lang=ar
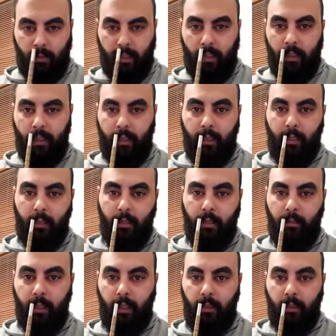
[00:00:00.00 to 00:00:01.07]
مساء الخير
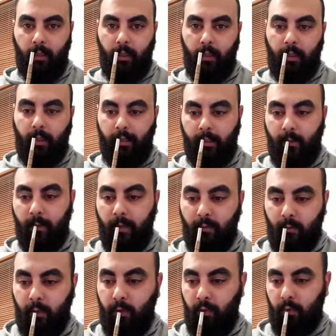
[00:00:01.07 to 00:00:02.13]
صباح الخير حسب كيف
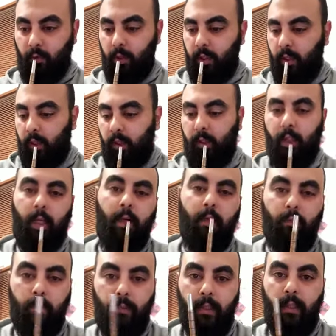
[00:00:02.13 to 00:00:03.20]
بيكون الوضع عندك انا
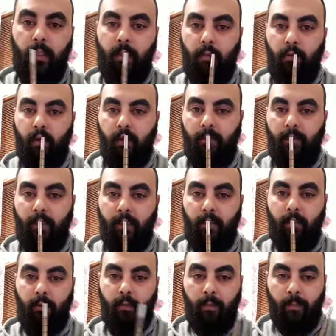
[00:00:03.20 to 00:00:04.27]
ايمت بدي انزله
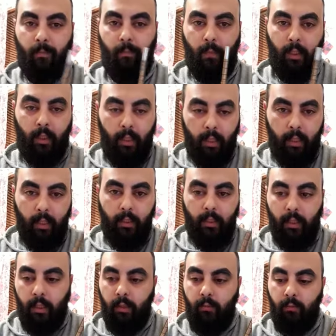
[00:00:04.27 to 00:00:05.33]
للفيديو يعني اخر
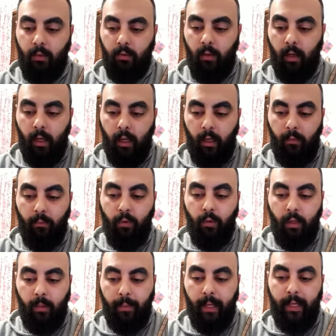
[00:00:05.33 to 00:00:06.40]
شيء كنت بتوقع اعمله
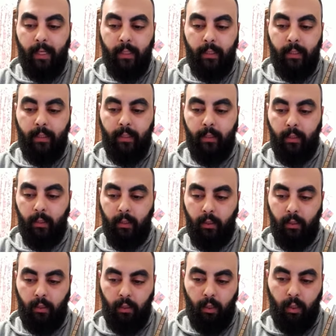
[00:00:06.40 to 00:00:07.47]
انا بحياتي
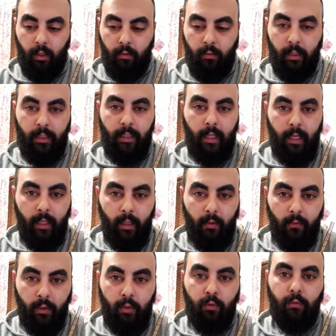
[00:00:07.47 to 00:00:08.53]
انه نزل هيك
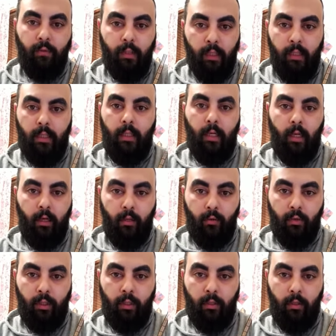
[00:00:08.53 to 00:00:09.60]
فيديو فيه نصيحه او
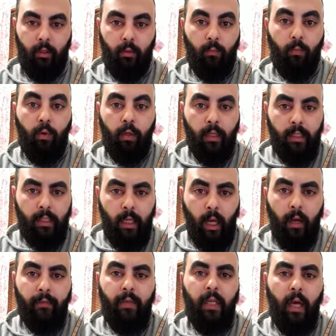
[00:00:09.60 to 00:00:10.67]
شيء مو
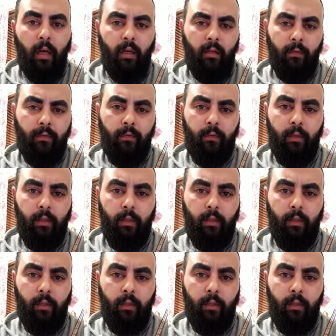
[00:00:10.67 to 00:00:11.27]
نصيحه فيه قرف